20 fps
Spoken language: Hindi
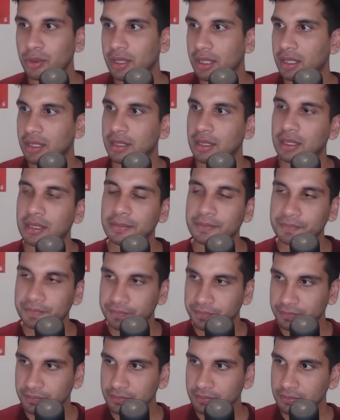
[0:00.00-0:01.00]
यार
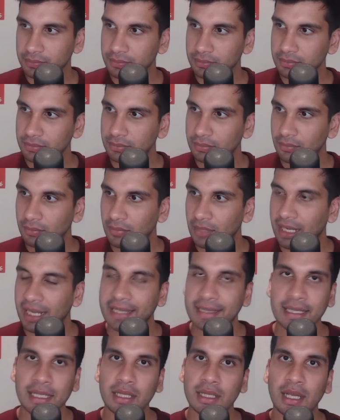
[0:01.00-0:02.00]
आई
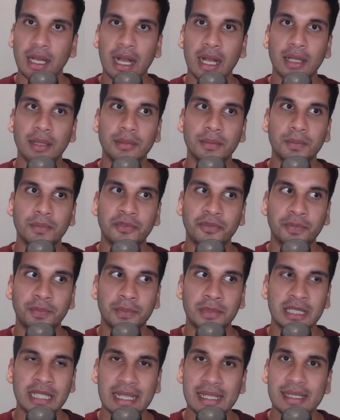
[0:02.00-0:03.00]
थिंक
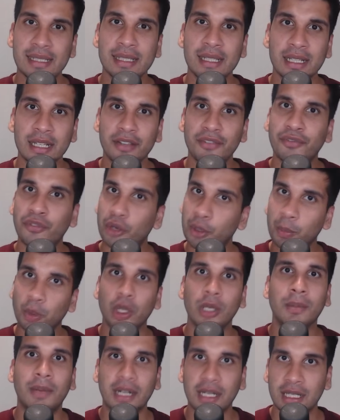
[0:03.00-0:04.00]
चेल्सी ने
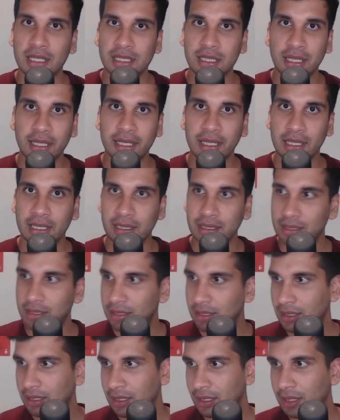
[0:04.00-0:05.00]
फुटबॉल बड़ा अच्छा खेला
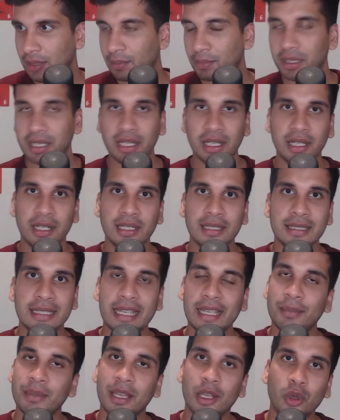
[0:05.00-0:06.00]
बट अगर इस
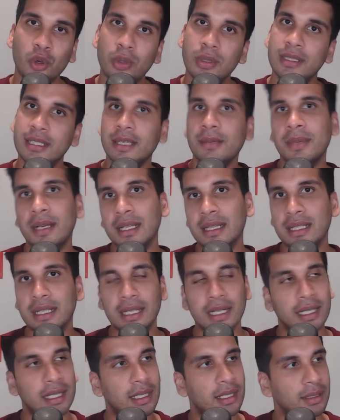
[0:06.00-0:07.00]
गेम के गोल्स की बात
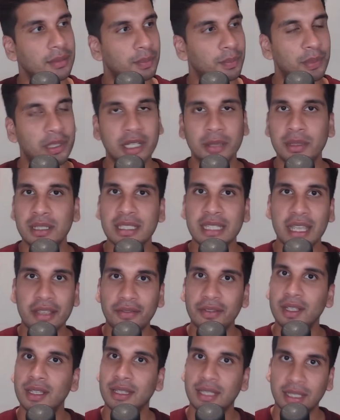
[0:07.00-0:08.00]
करें यार प्रीटी मच
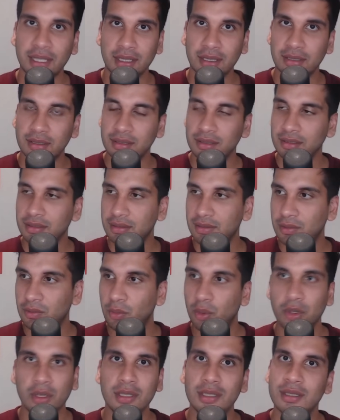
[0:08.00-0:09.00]
एवरी थिंग
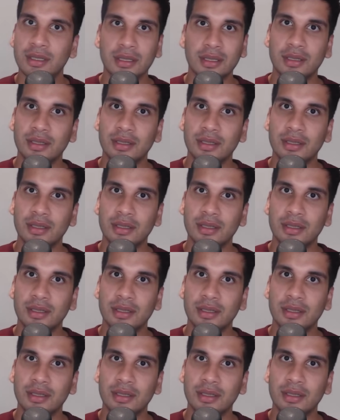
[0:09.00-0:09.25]
वॉज